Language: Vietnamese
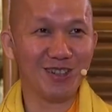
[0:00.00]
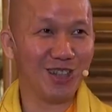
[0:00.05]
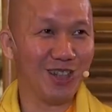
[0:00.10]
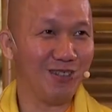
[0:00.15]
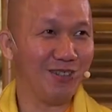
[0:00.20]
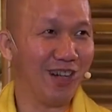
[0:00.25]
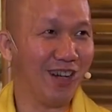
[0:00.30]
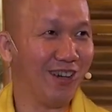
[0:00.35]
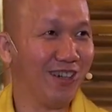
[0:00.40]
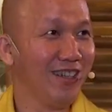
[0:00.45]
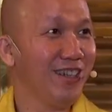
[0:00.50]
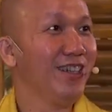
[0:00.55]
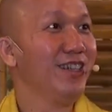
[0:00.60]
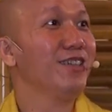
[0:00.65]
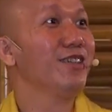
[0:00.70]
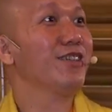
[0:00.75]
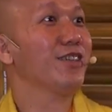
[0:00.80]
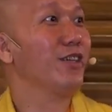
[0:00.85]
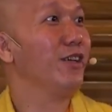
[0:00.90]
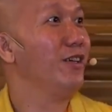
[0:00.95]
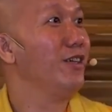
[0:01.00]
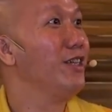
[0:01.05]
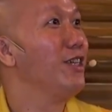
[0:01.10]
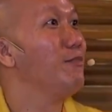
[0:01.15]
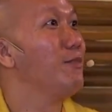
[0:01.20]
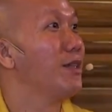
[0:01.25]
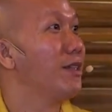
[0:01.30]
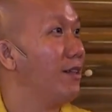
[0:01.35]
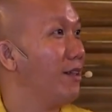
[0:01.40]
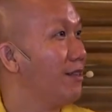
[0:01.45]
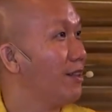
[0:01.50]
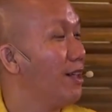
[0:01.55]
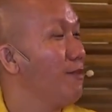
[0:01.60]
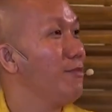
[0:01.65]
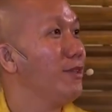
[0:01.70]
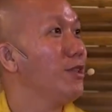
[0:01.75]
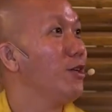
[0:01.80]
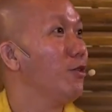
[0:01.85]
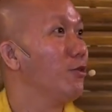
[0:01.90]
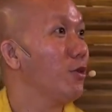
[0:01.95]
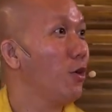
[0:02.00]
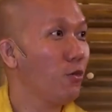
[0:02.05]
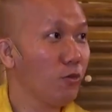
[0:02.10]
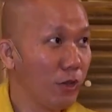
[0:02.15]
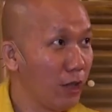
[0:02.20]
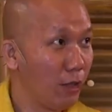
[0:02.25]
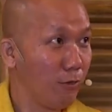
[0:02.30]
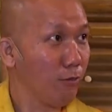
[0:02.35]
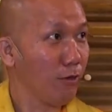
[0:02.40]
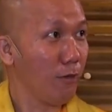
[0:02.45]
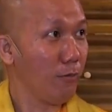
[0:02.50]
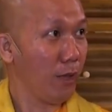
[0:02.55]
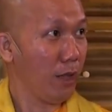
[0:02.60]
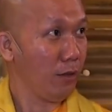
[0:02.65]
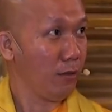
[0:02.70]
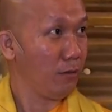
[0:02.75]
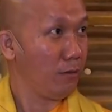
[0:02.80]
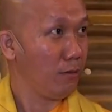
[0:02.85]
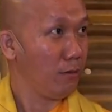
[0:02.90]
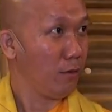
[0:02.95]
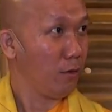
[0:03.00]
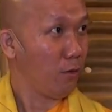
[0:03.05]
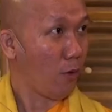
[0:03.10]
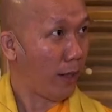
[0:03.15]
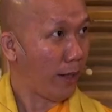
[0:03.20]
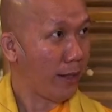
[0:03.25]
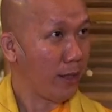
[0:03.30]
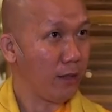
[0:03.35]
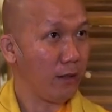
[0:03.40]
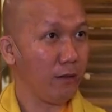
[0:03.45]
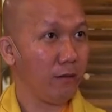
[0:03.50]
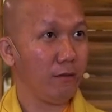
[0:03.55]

sao chịu nói nó tưởng nhưng mà thật sự mình vô tu đó không có bệnh nó khỏe